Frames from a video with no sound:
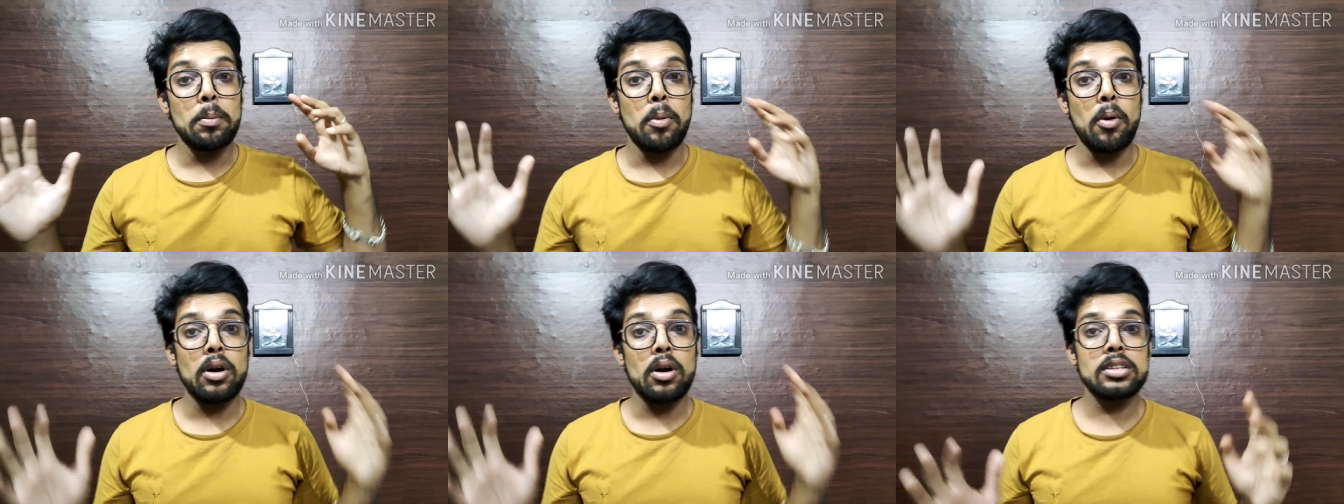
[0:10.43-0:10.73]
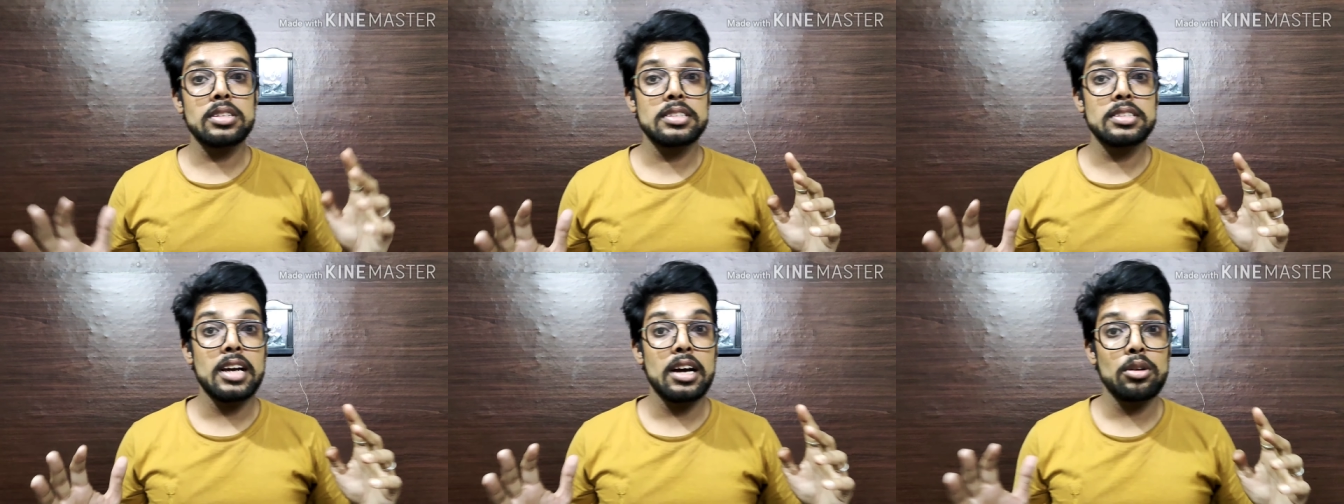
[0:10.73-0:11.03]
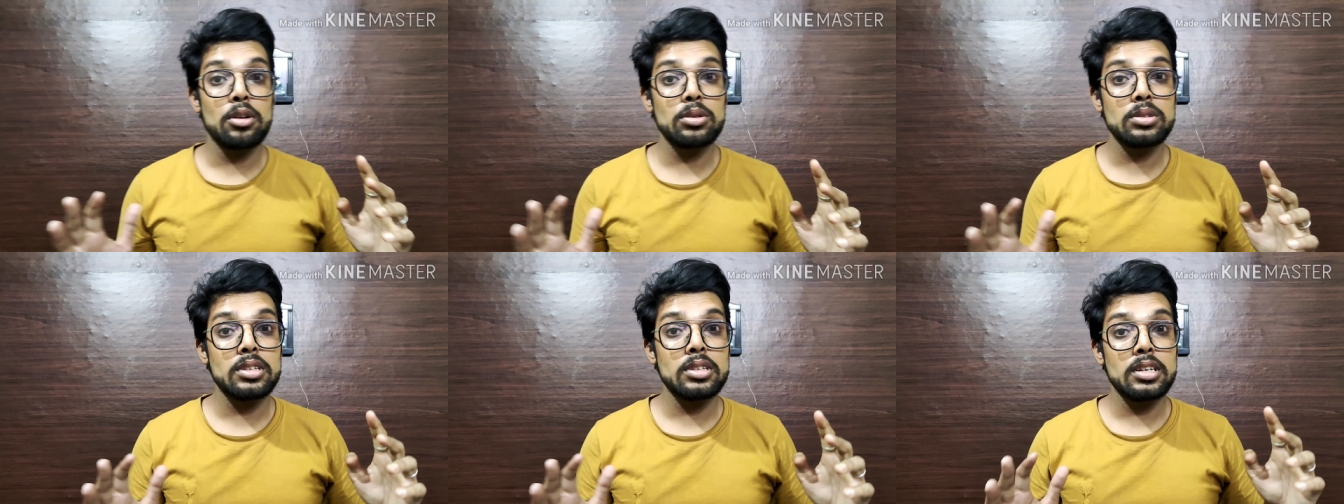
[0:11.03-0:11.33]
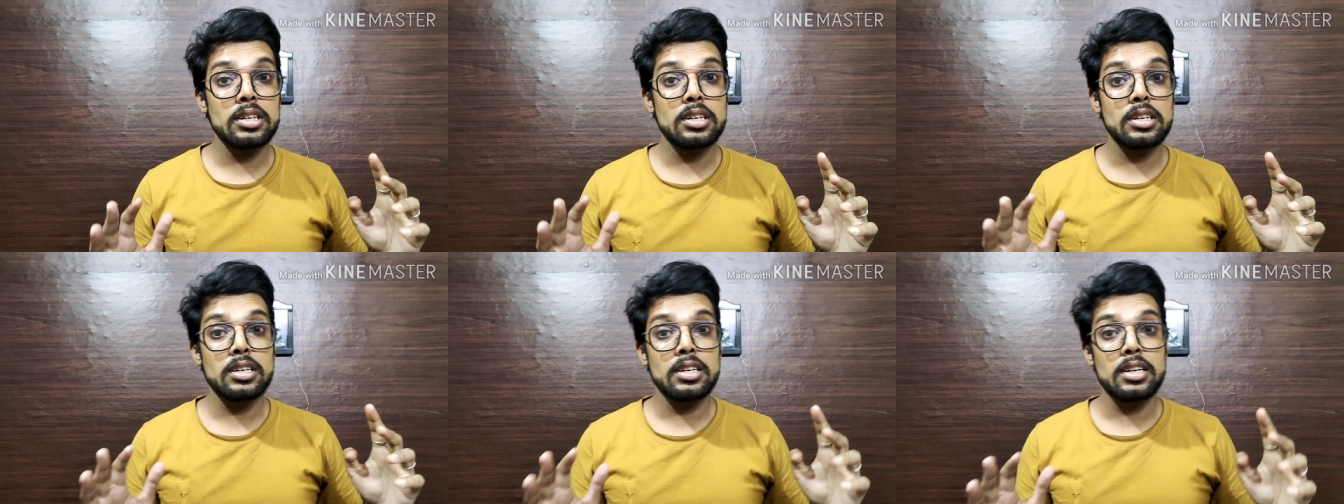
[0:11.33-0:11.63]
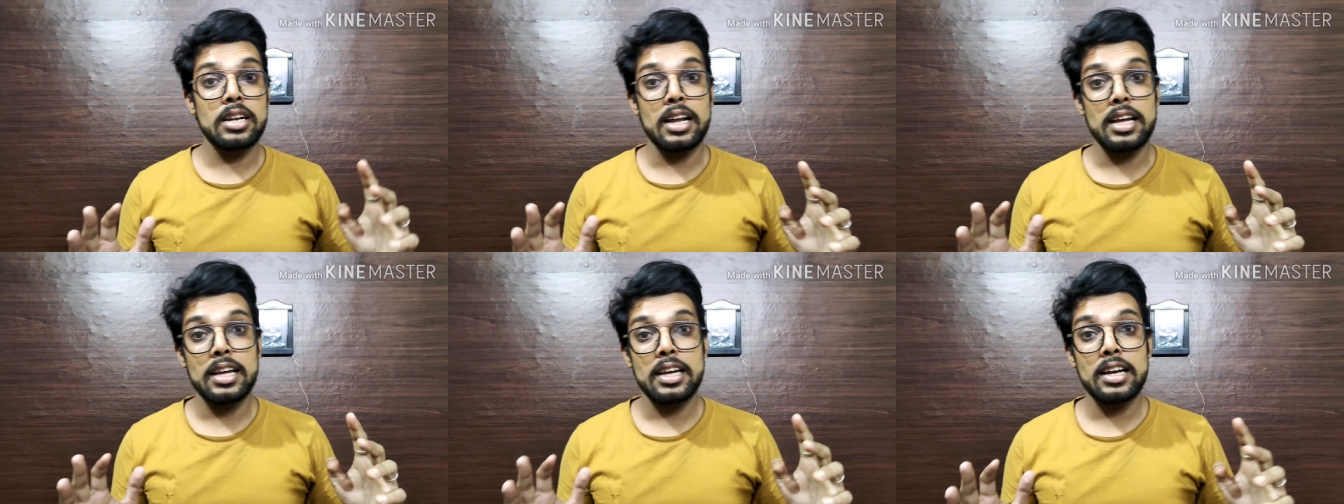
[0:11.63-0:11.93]
बहुत सालों
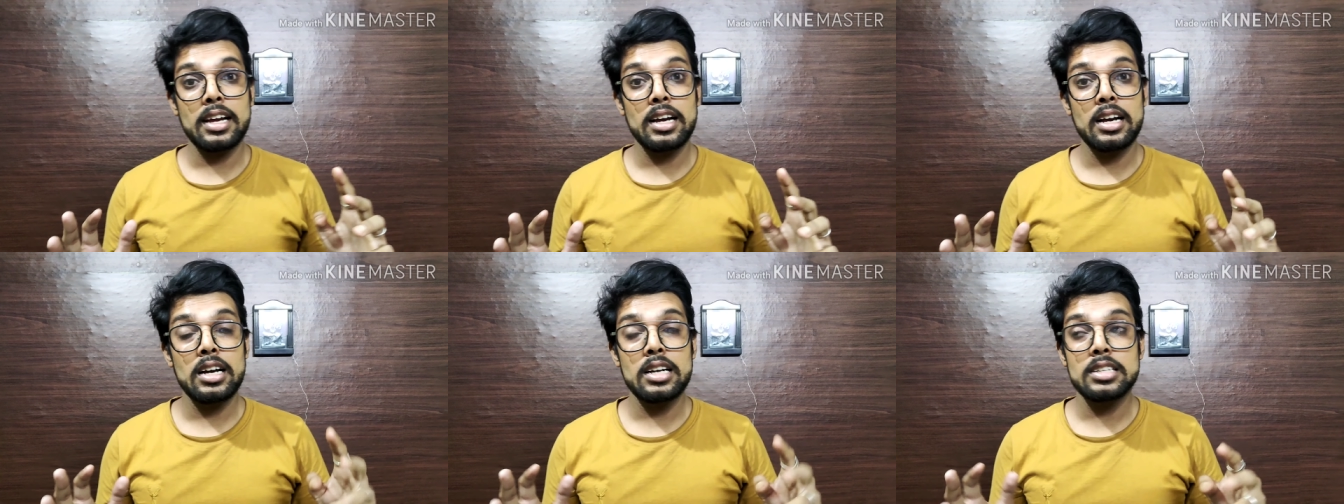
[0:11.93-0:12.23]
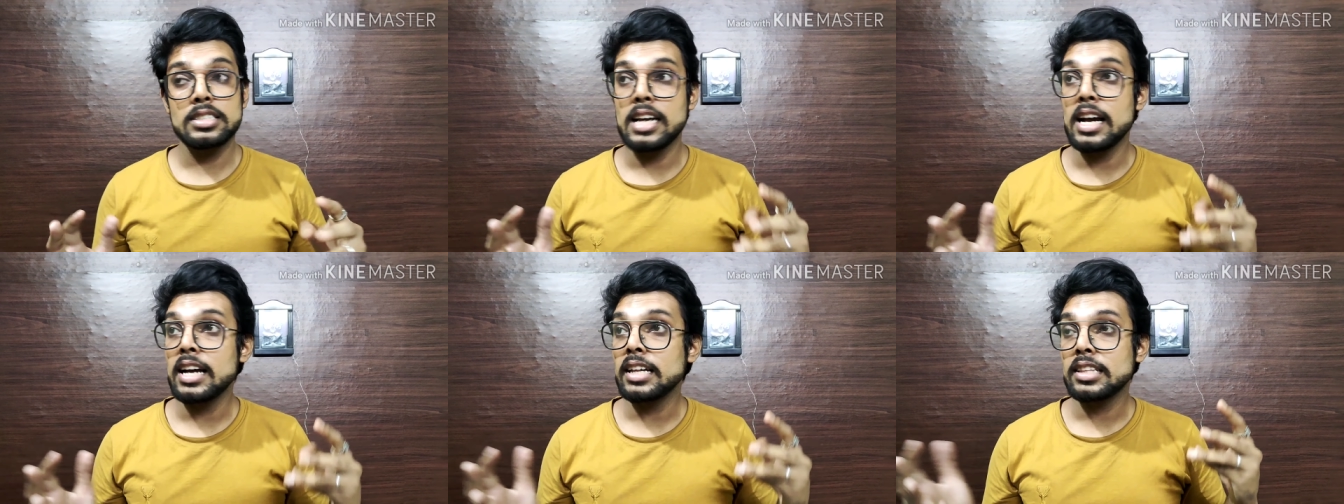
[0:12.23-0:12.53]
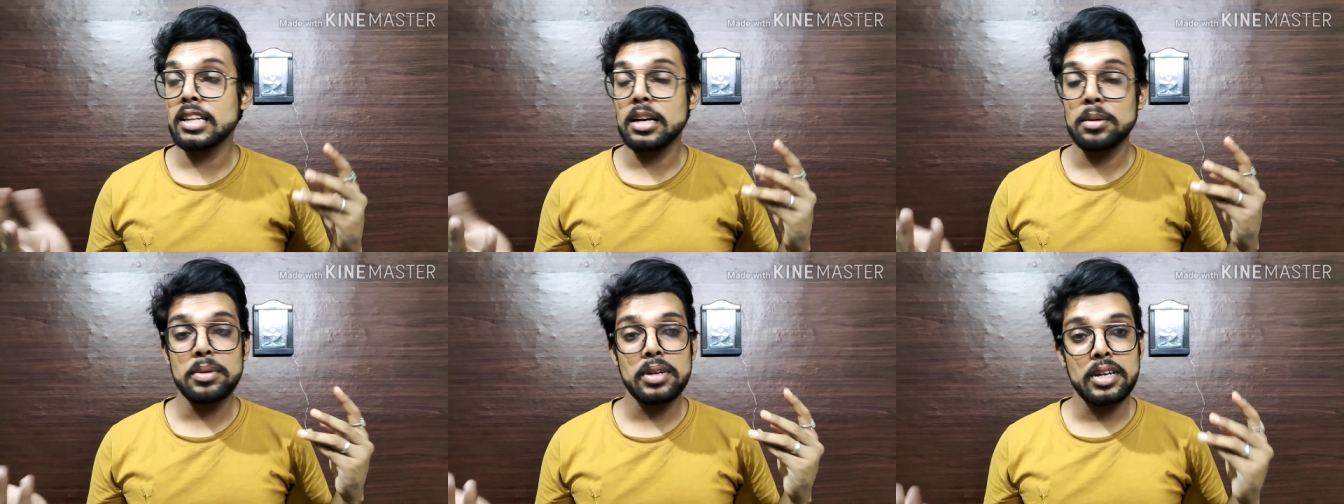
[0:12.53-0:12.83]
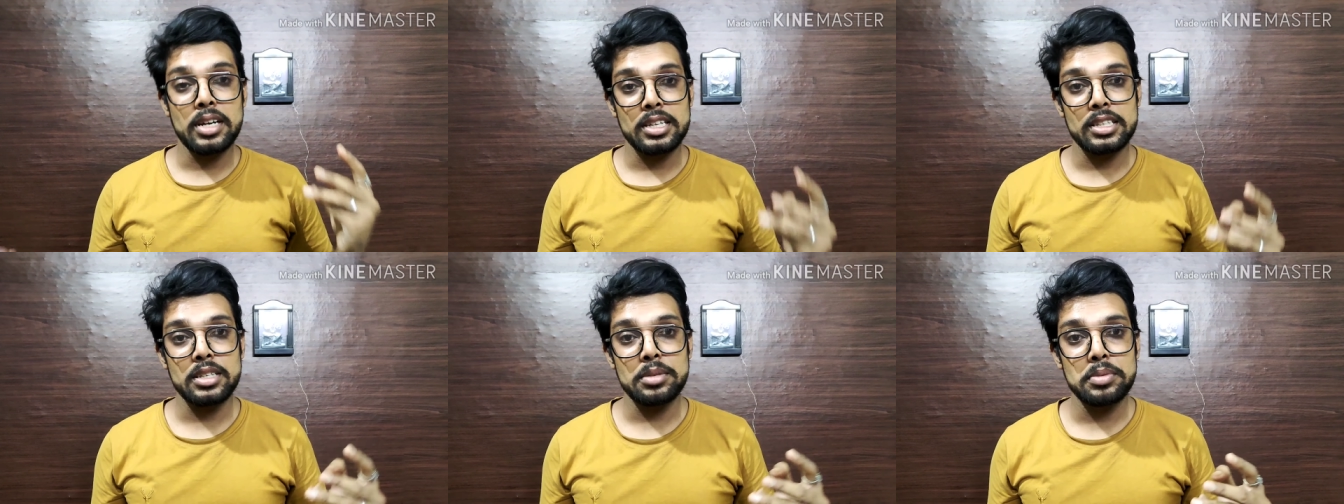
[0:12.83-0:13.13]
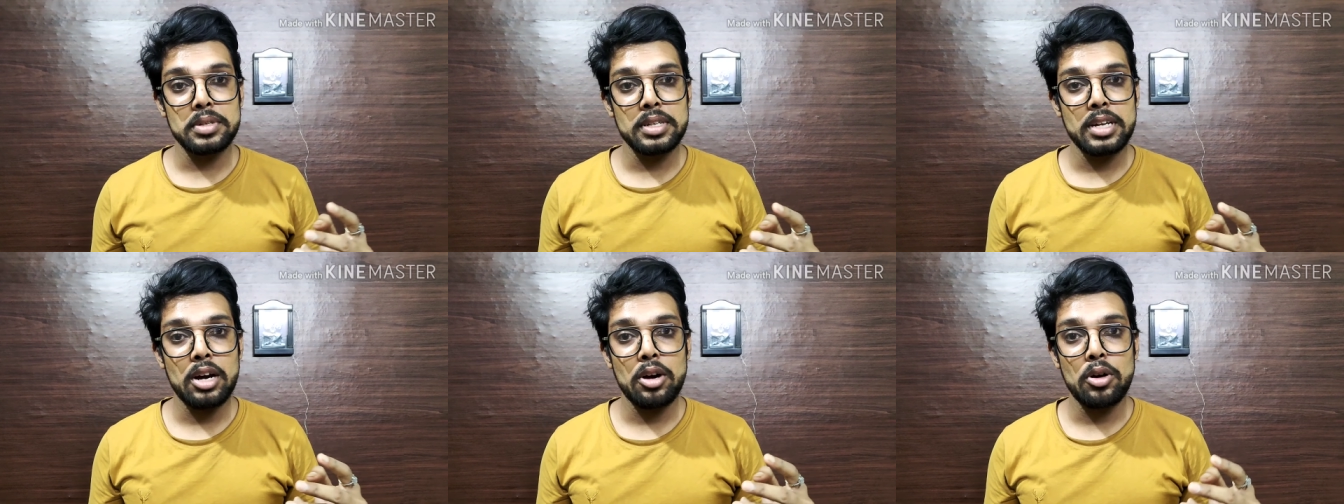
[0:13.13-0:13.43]
तक रहेगा शायद कभी
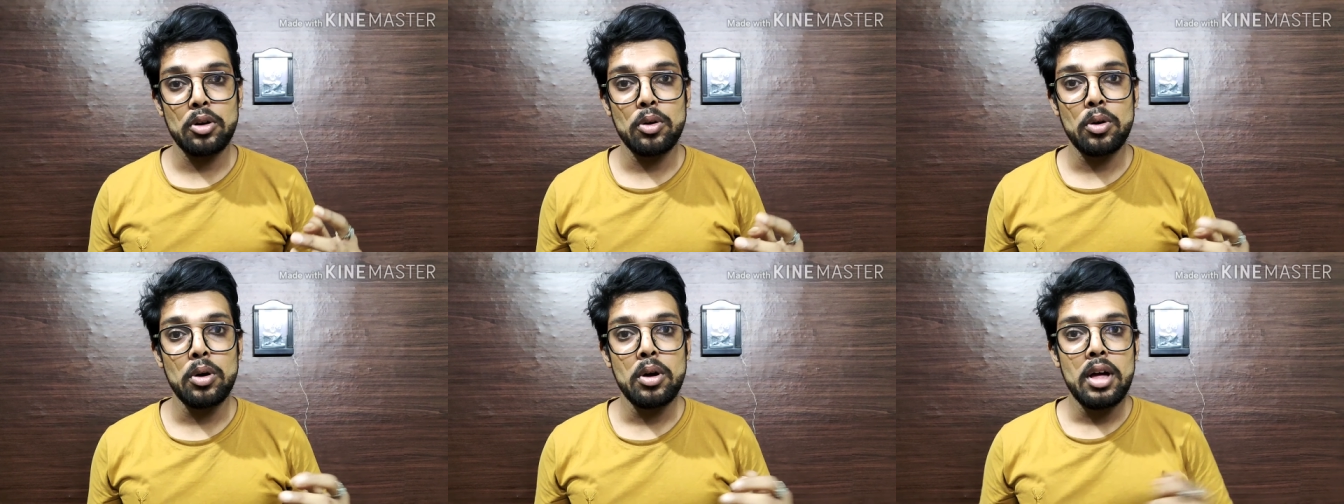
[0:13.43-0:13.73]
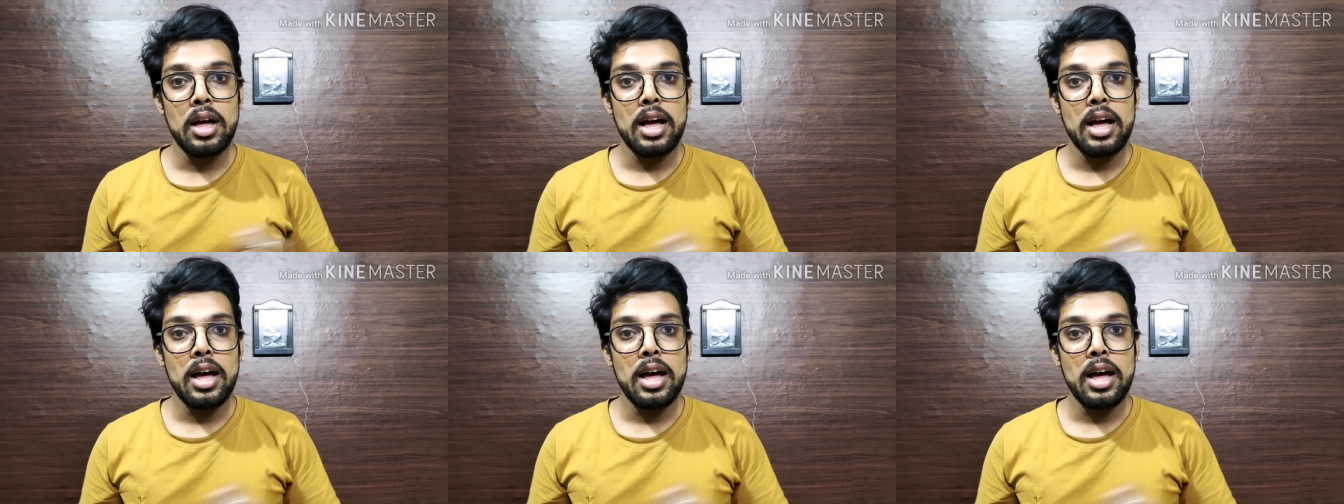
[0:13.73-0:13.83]
ख़त्म ही ना हो